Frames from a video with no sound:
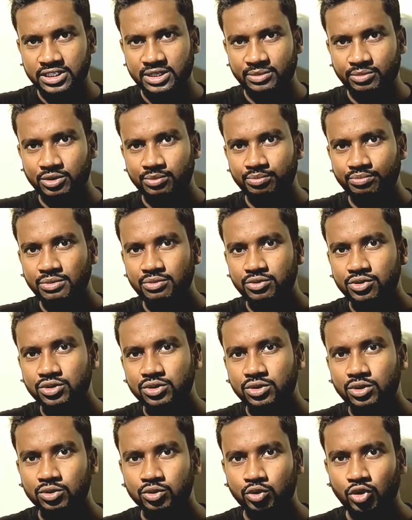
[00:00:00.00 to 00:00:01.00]
যেমন বিভিন্ন
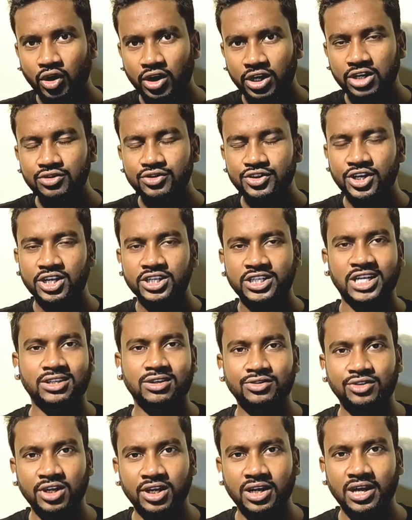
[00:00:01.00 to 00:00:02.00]
তরকারি কিন্তু সেখানে
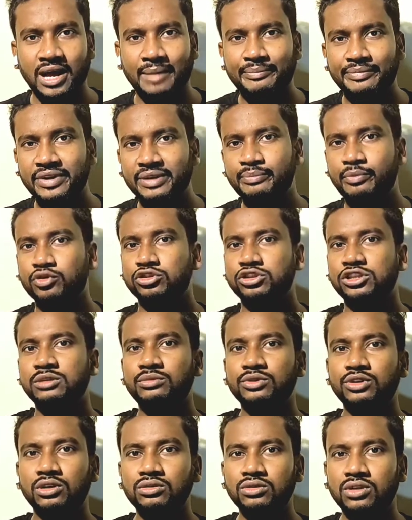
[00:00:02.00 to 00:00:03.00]
সাধারণ থাকে আপনার পছন্দ
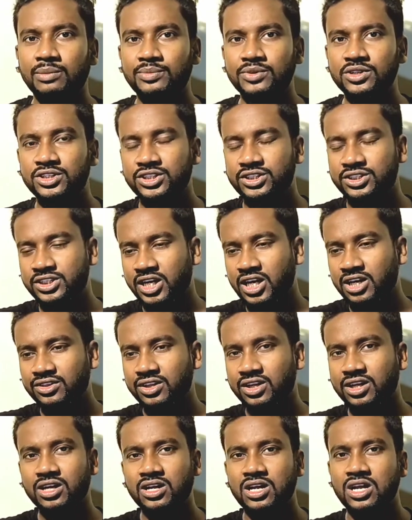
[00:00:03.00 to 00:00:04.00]
মতো কিন্তু আপনি যেখান
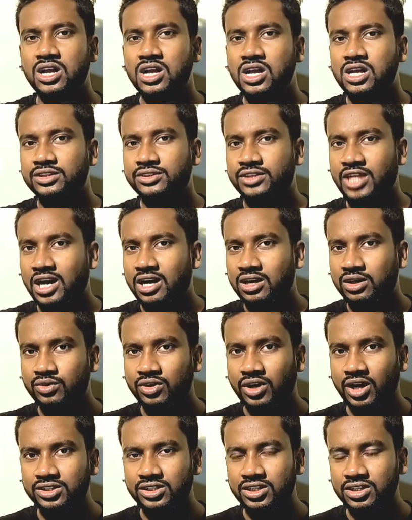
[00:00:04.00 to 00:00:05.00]
থেকে টার্গেট
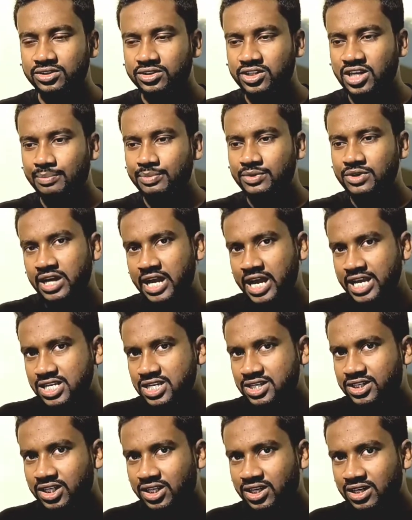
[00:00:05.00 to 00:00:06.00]
করে গেছেন যে আপনি এই
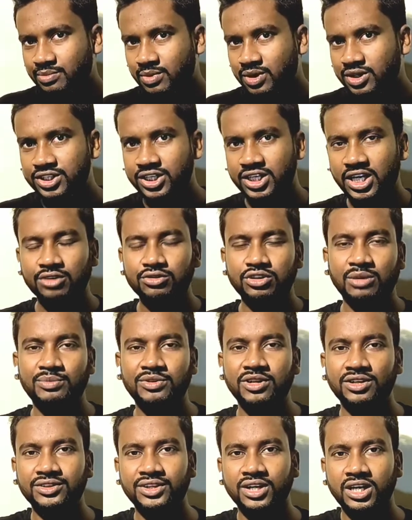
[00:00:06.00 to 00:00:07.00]
জিনিসটা কিনবেন সেটা কিন্তু
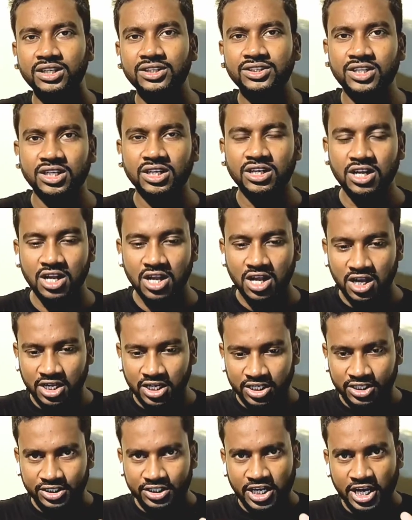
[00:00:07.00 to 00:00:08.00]
আপনি এখান থেকে কিনছেন
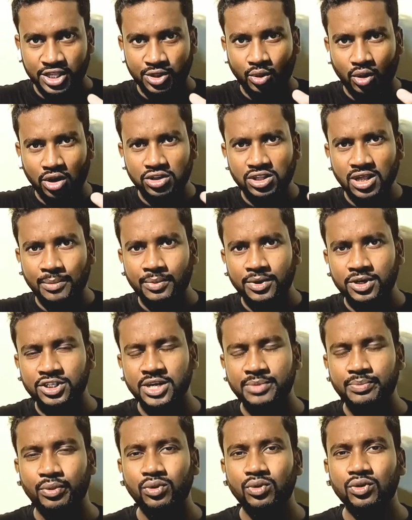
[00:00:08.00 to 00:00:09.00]
সেই দোকানে যদি আপনার
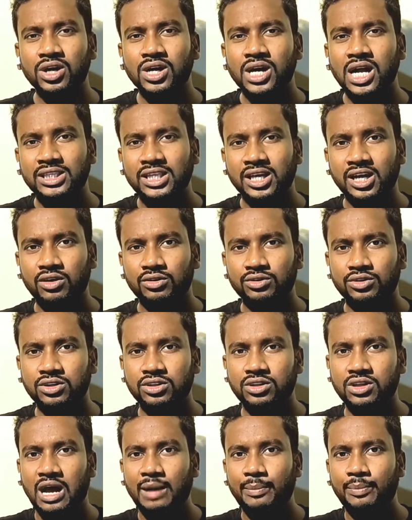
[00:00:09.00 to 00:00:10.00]
সেই পণ্যটা না থাকে
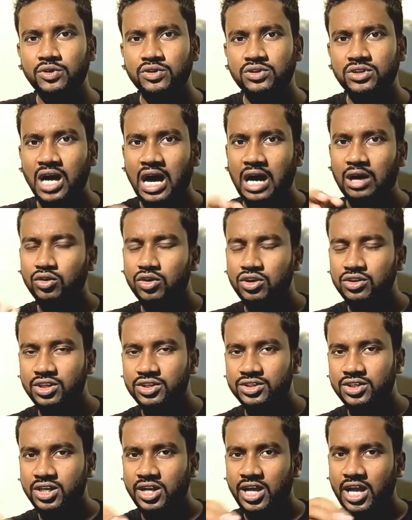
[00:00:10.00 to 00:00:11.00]
অর্থাৎ আপনি যদি আলু
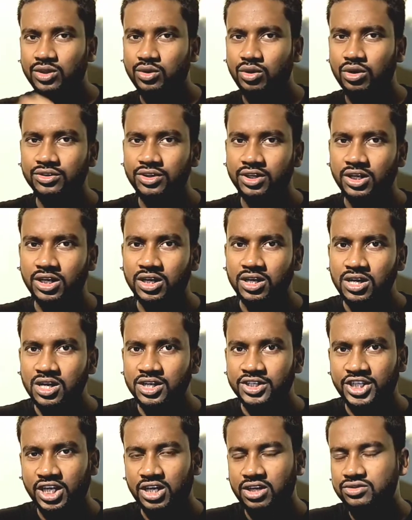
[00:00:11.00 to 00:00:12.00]
কিনতে চান এক দোকান থেকে
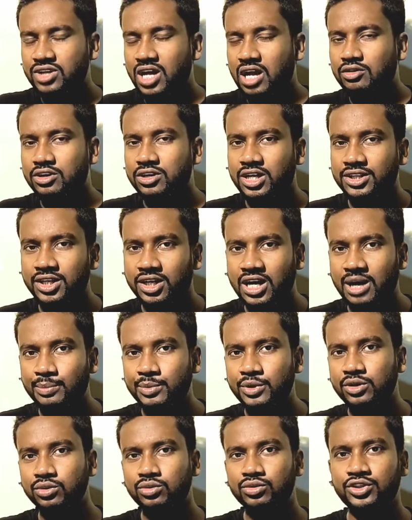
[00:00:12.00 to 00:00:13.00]
সেখানে যদি আলুটা না থাকে
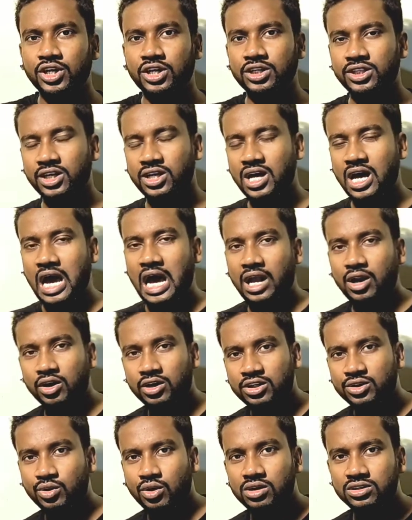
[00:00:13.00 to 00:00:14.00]
আপনি কিন্তু সেখান থেকে আরো
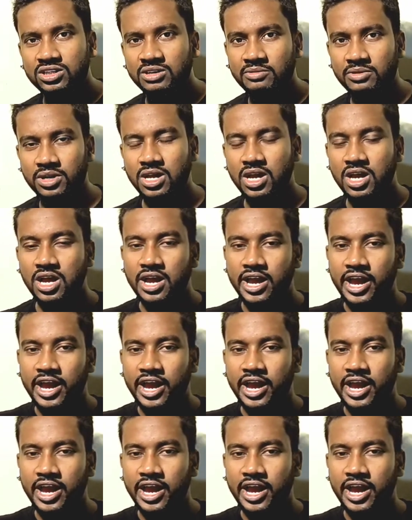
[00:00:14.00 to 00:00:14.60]
একটি দোকান যাবেন